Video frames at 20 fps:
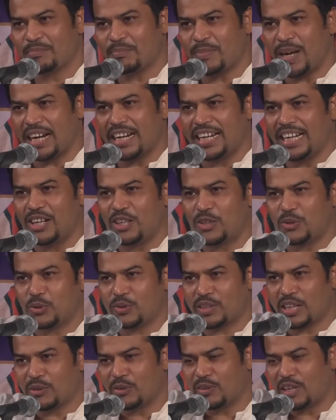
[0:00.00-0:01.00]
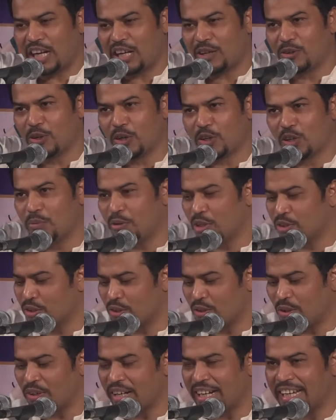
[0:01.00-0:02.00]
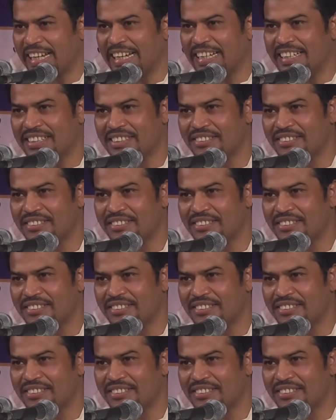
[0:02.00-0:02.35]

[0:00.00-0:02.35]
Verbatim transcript: পারলে এই টুকরাগুলোকে ঐক্যবদ্ধ করেন